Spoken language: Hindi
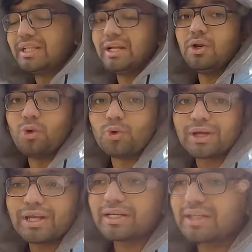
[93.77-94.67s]
जितने
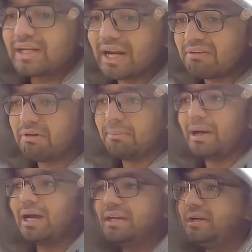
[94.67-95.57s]
लोग एक ट्रैवल
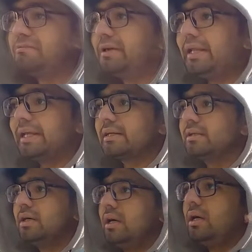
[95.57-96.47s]
बैग या फिर एक
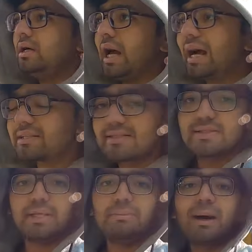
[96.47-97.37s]

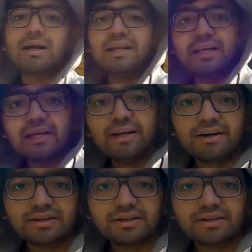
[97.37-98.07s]
एक्सेसरी बैग लेने के लिए